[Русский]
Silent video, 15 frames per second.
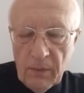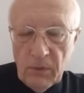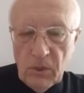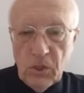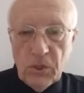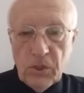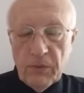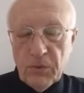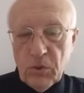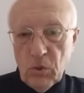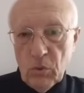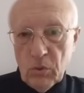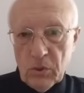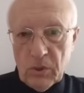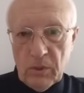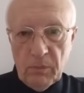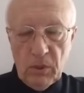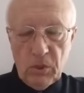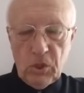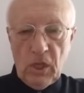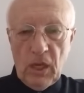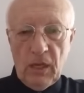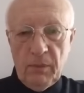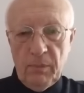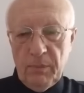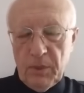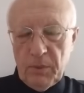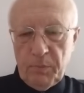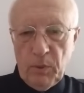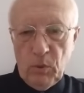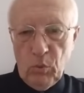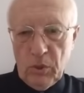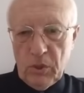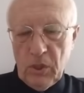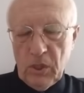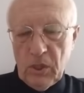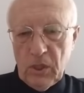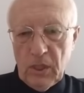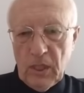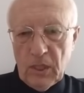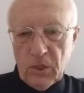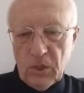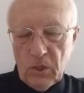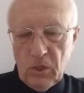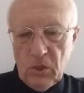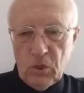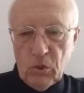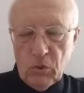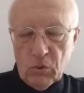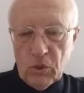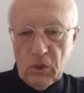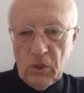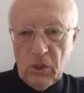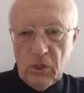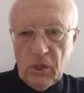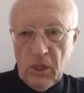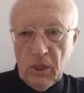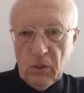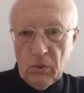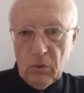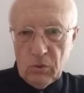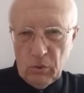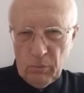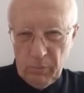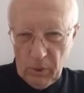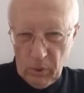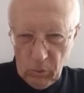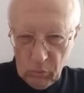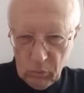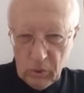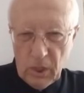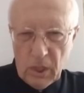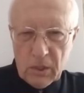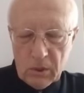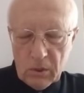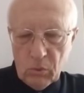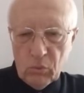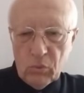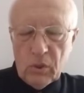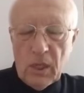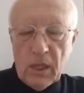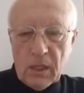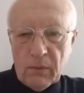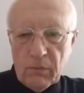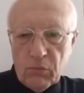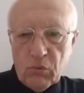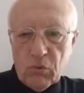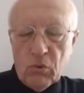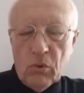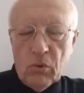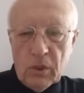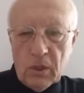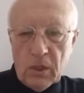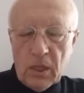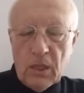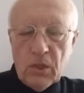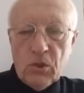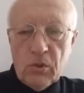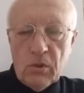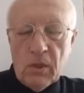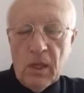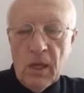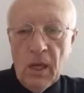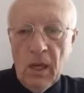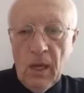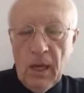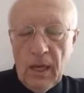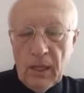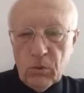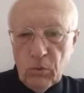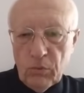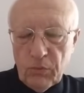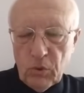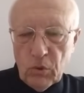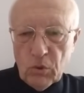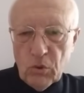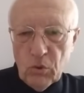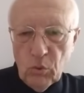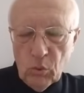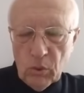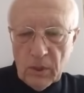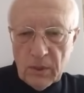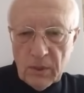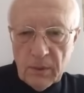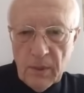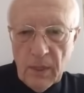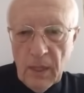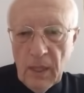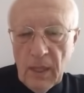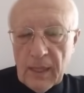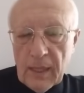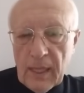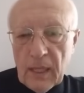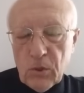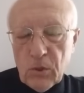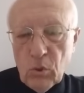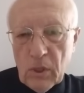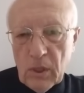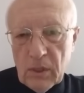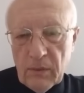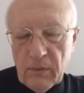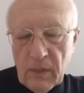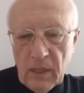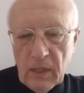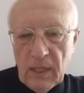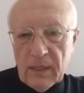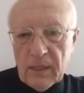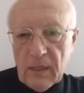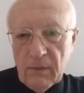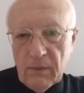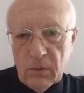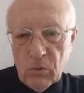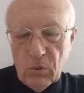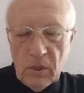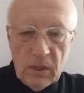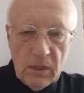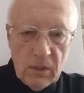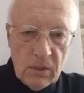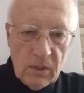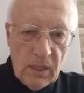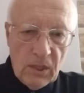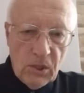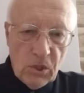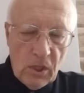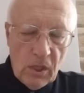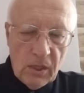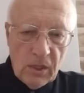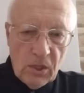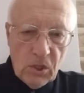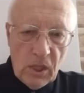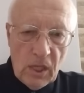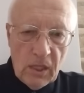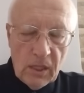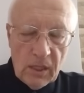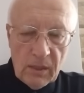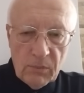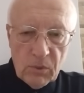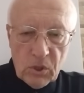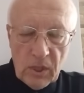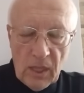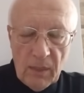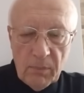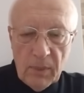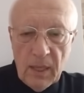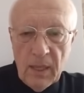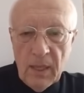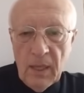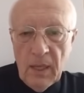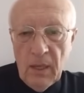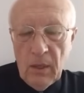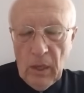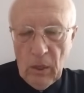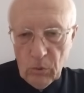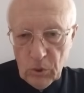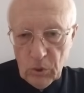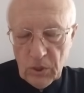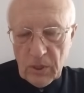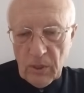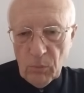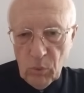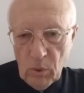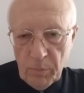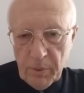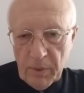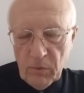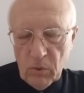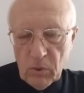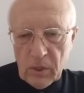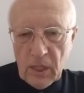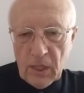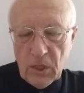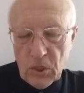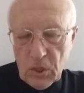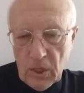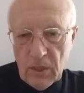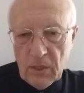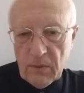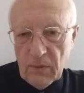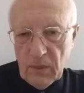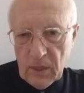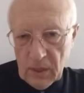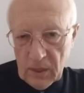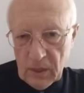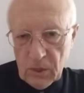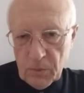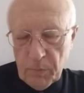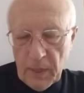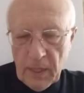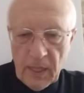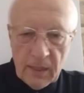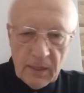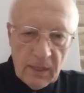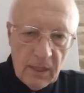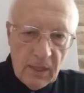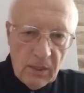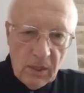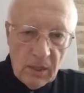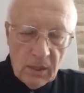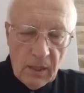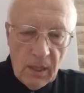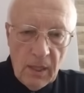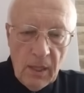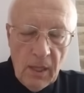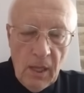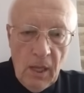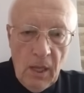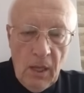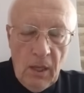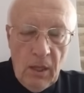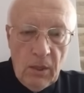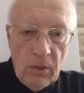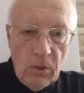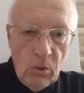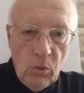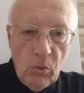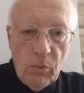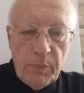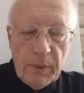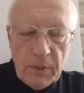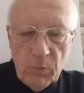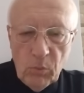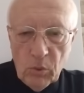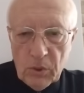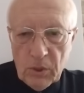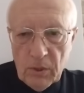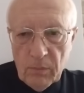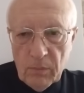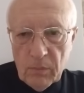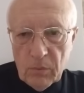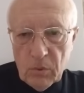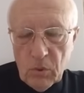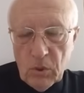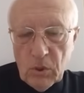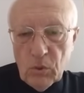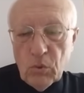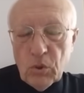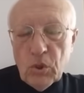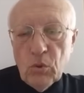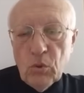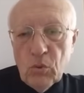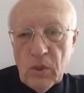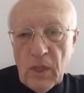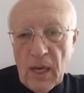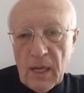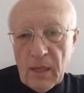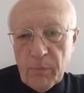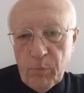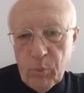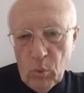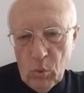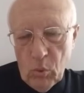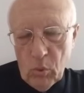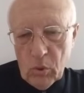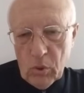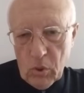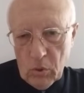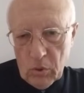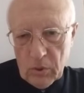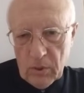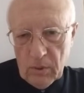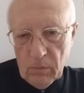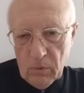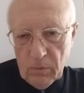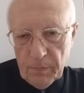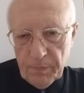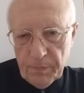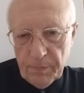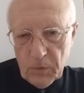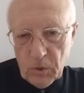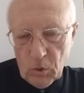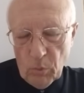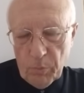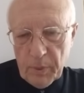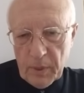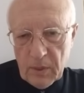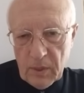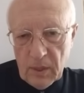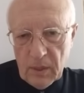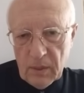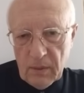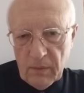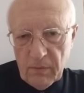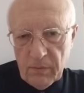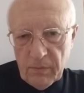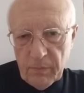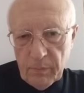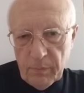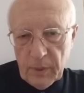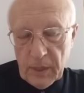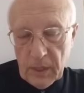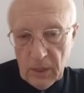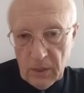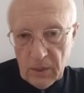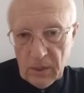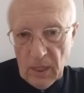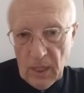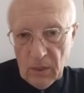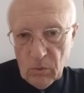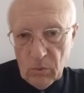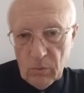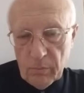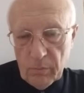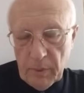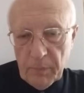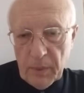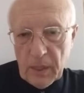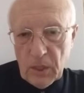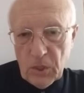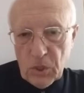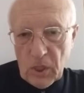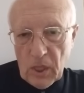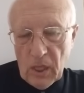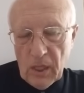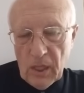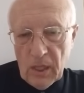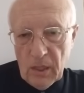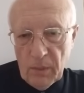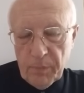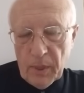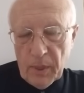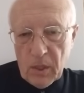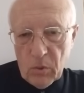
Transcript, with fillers: Видите, все, замолчали беспилотники наши, ничего уже не делают, были удар за ударом, все наращивали, а тут все сдулось. Как только этого Гладкого туда назначили начальником штаба, а он же с собой привел корешей своих, это же понятное дело. Ну, посмотрим. То есть нужен удар по Грозному, 100%. По Дагестану, по Махачкале и по